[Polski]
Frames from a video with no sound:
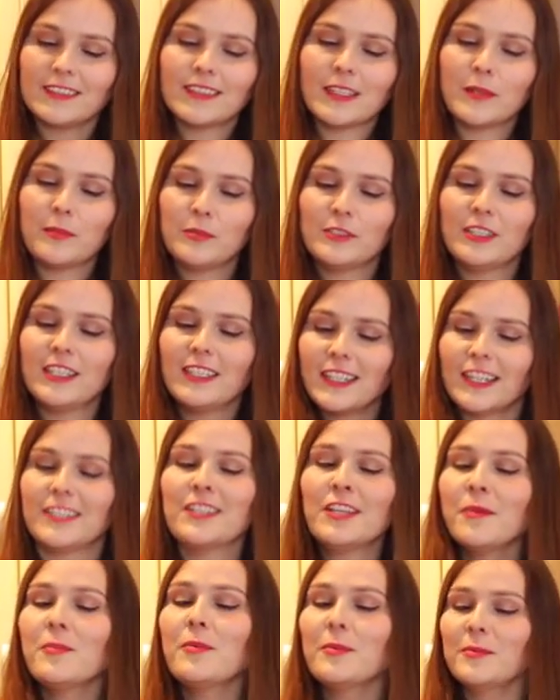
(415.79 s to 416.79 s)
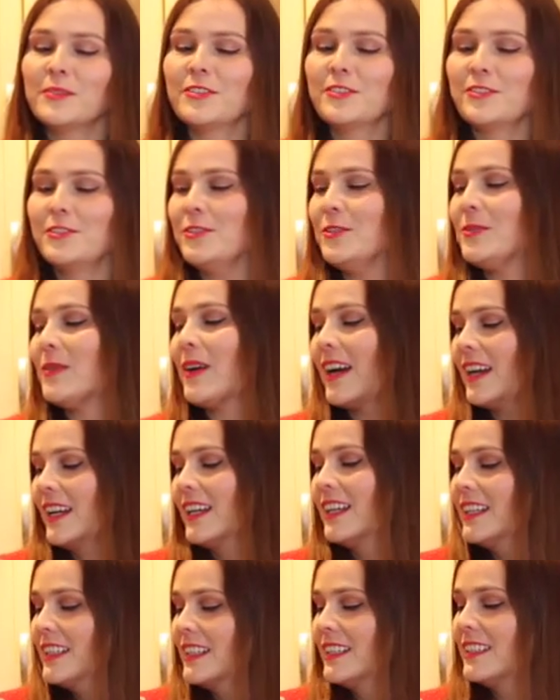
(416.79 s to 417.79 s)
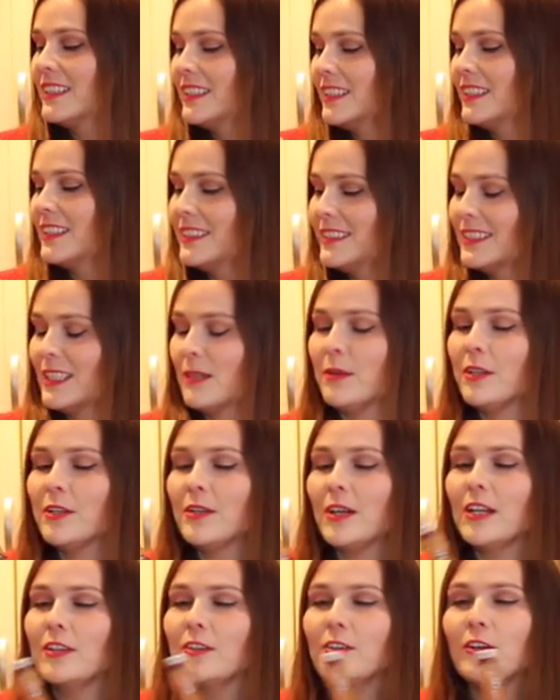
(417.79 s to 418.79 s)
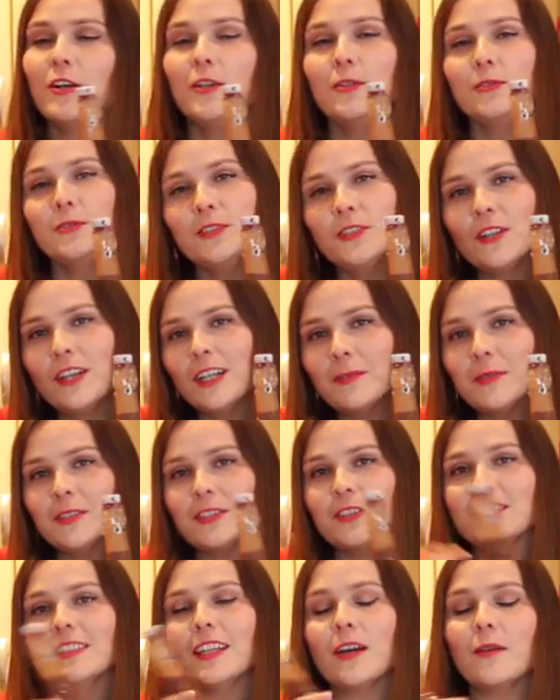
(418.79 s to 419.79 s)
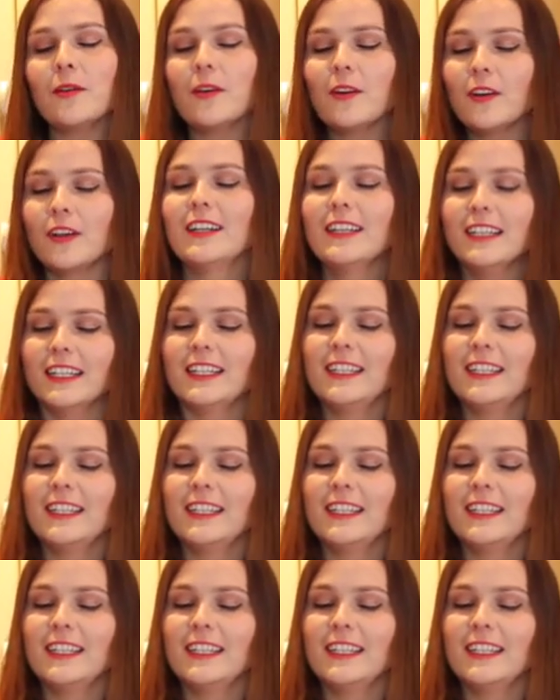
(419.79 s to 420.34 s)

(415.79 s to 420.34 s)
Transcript: ta butelka nie pomieściła yy, całego alkoholu, trochę mi zostało,